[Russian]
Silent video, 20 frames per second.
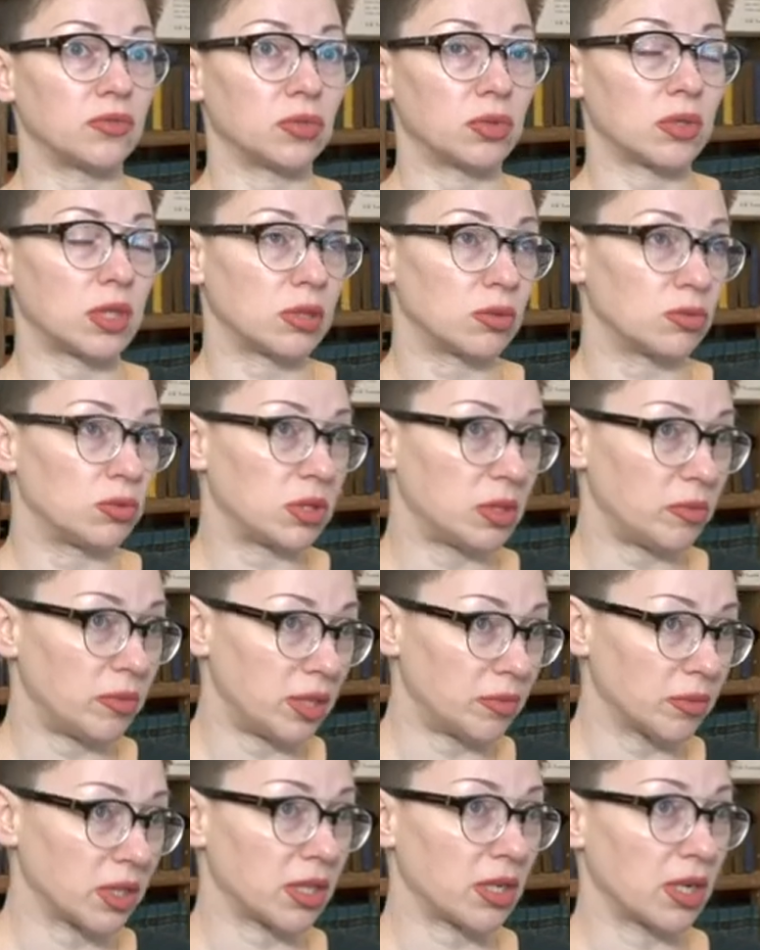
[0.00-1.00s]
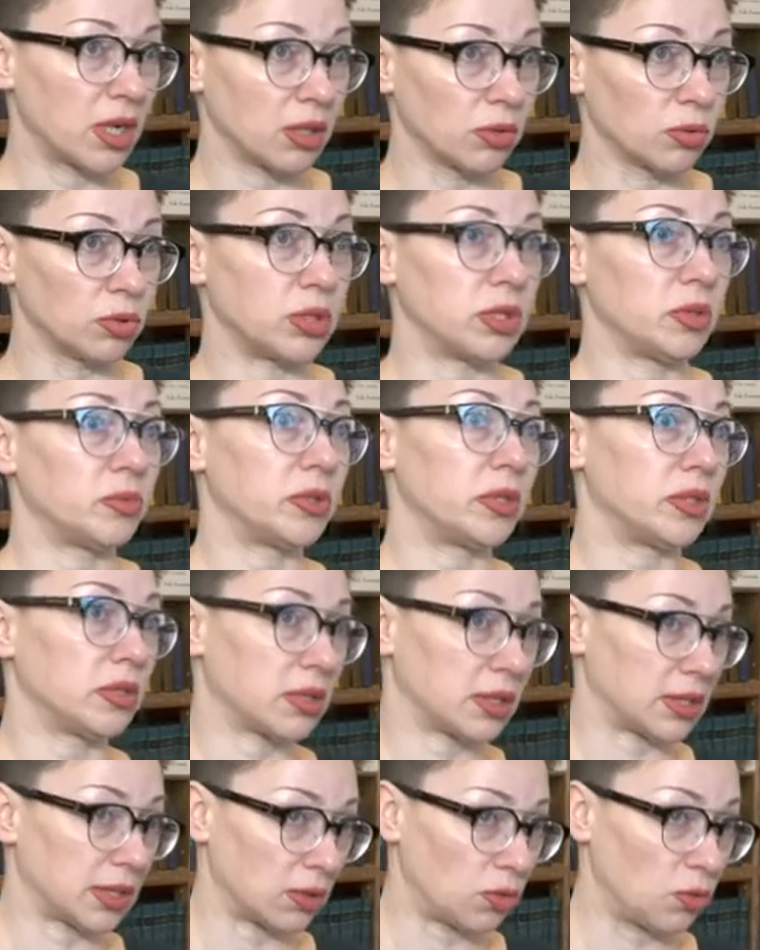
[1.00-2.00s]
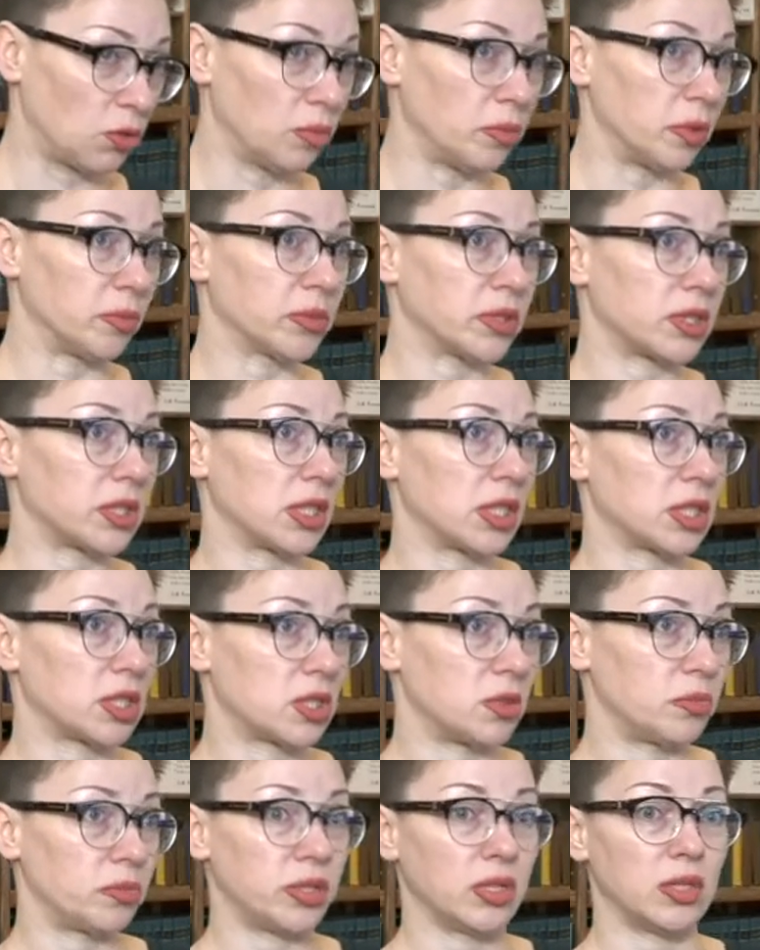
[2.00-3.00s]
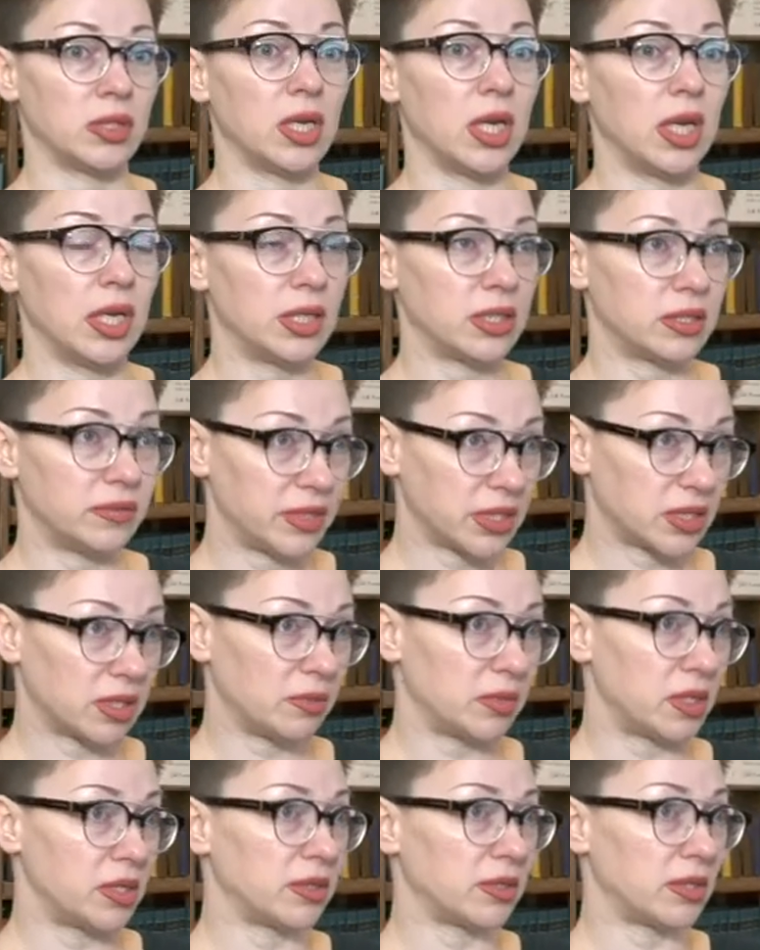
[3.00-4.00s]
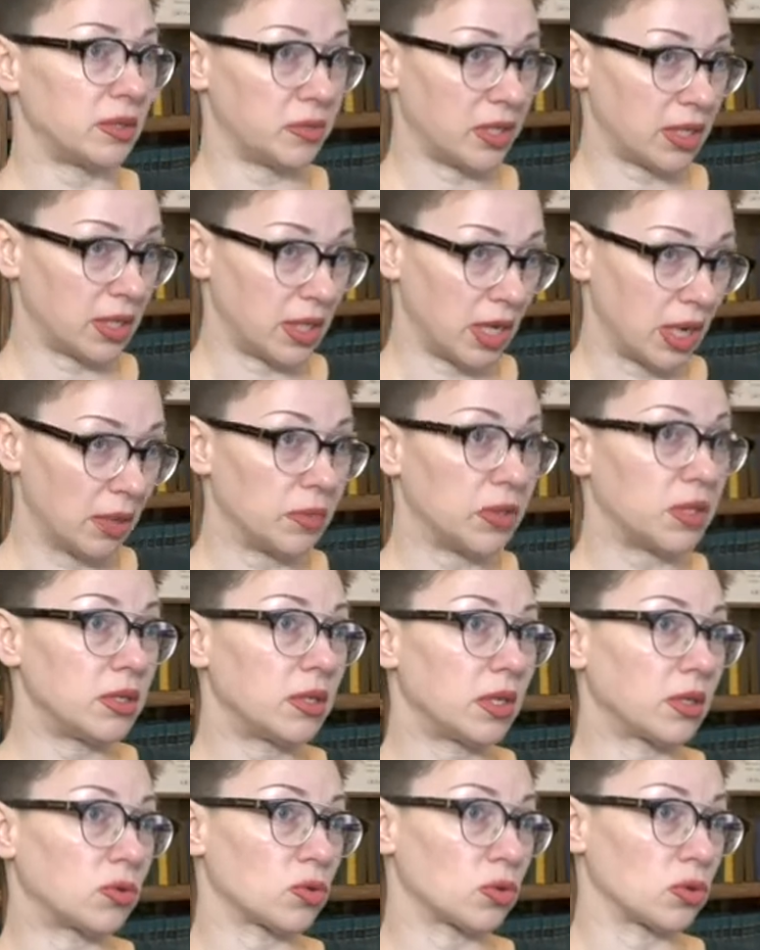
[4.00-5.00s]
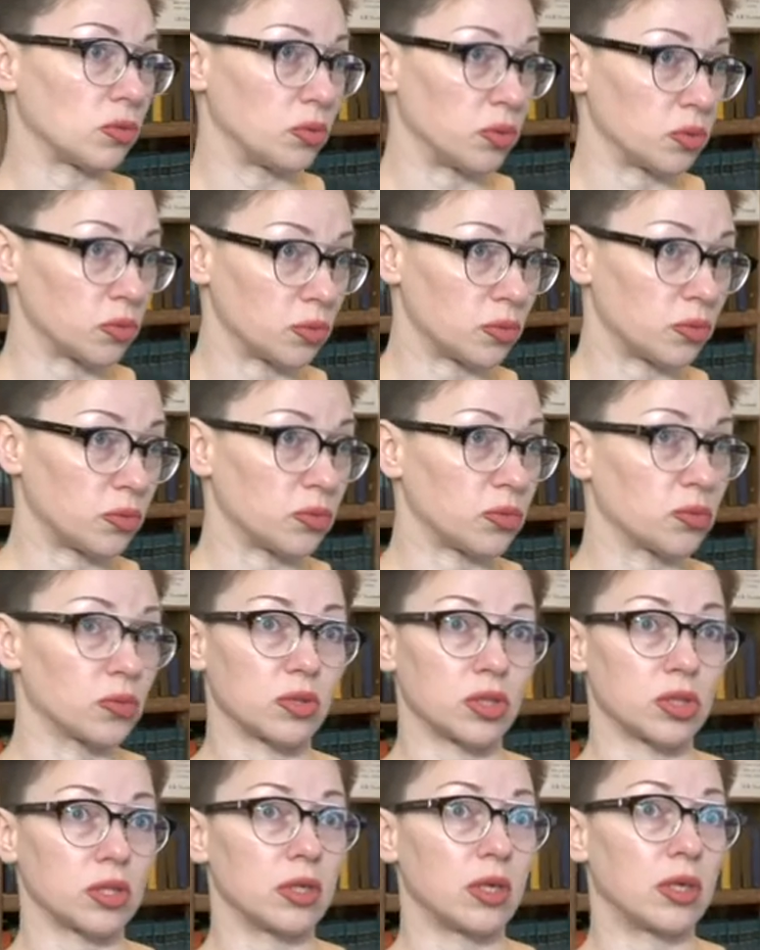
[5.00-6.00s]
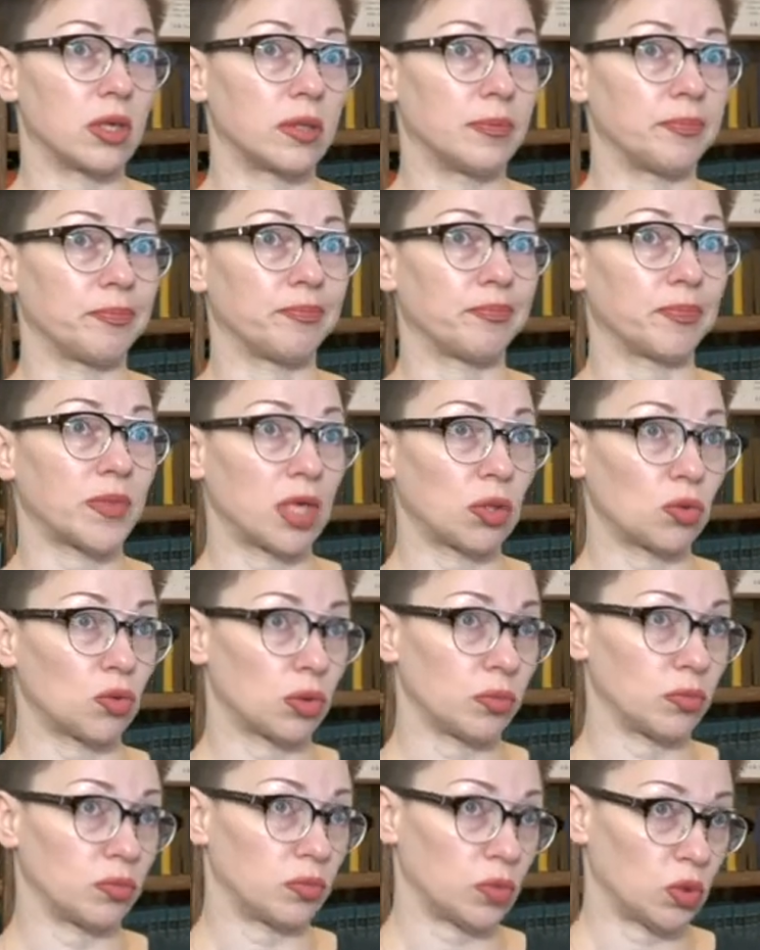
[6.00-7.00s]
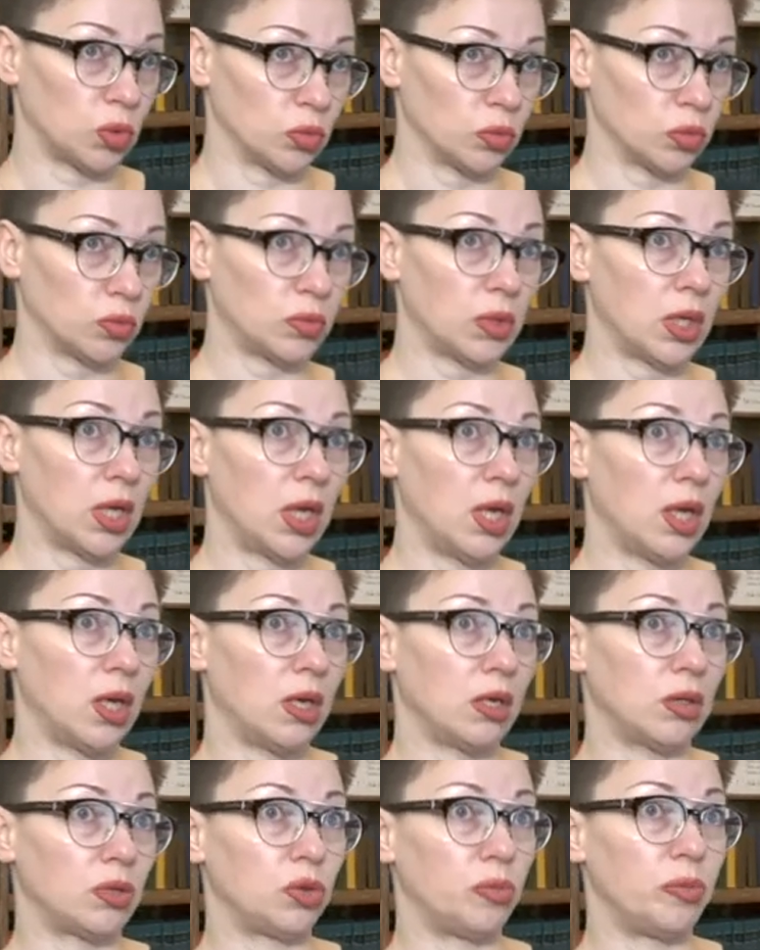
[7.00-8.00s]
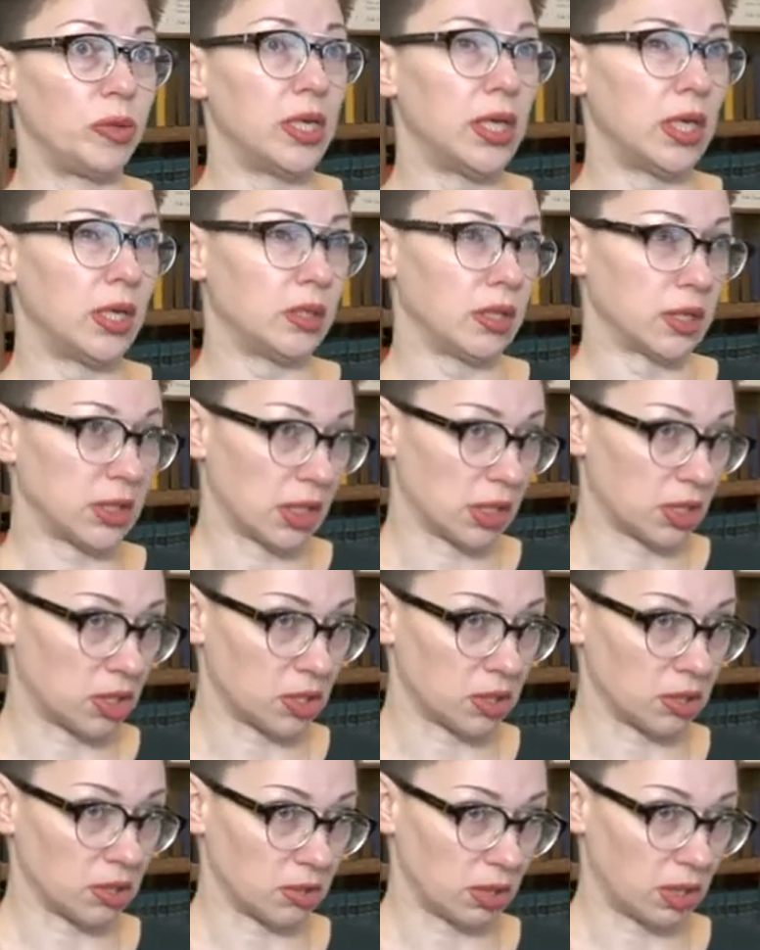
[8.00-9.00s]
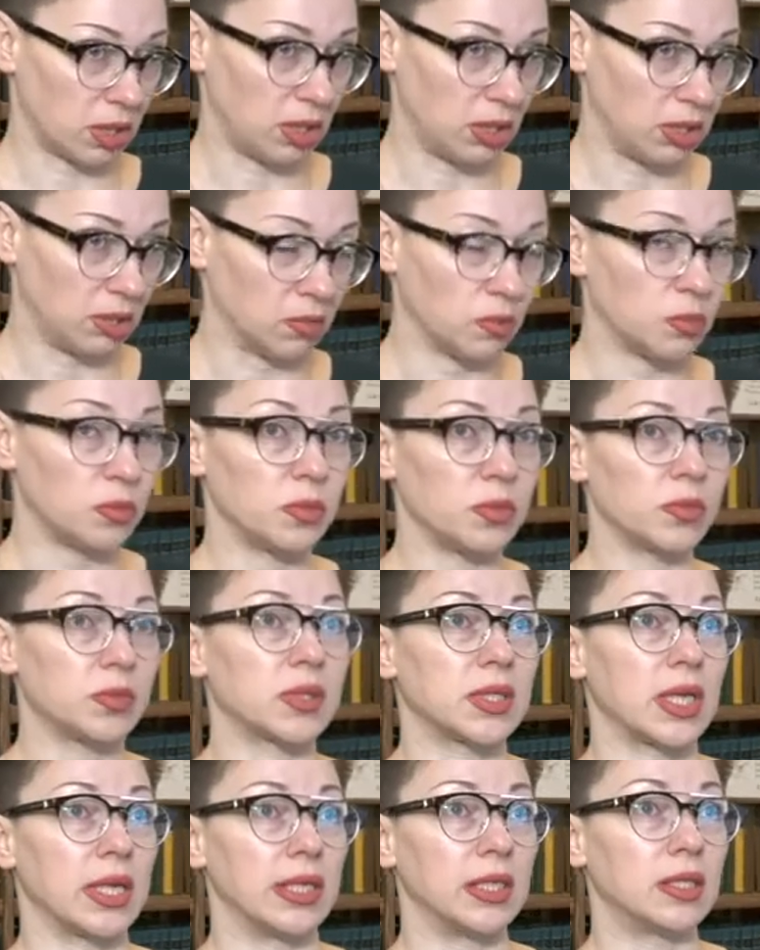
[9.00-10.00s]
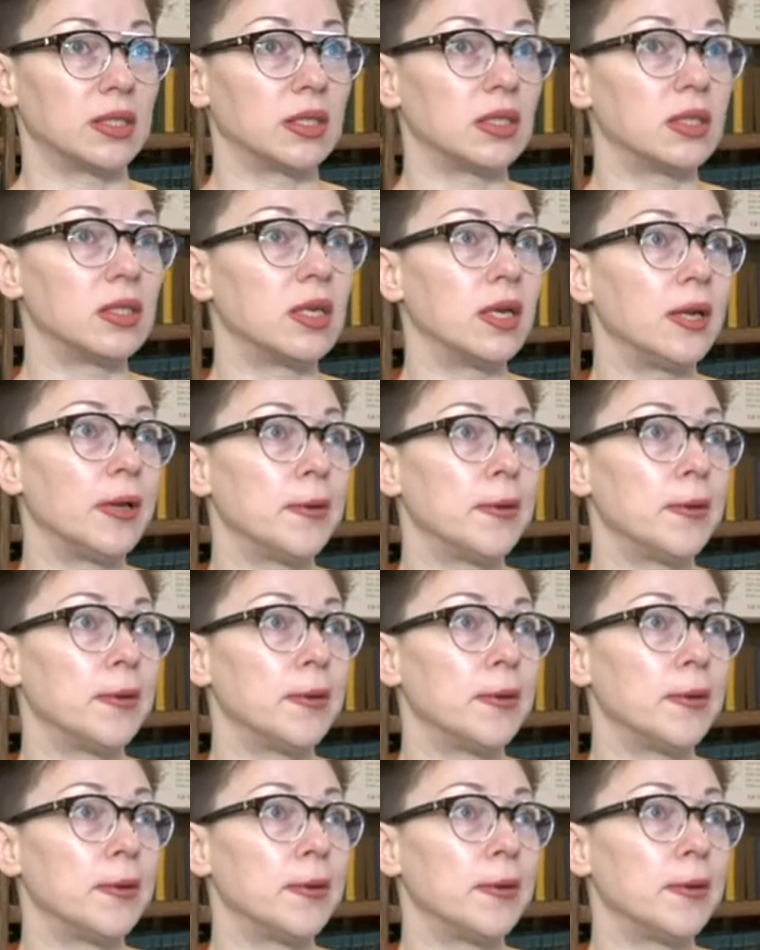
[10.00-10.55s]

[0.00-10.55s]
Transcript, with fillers: Вот «Родной земли многоголосие» мы знакомим с нашими известными земляками, которыми уже, которым, ну, юбилеи достаточно такие солидные.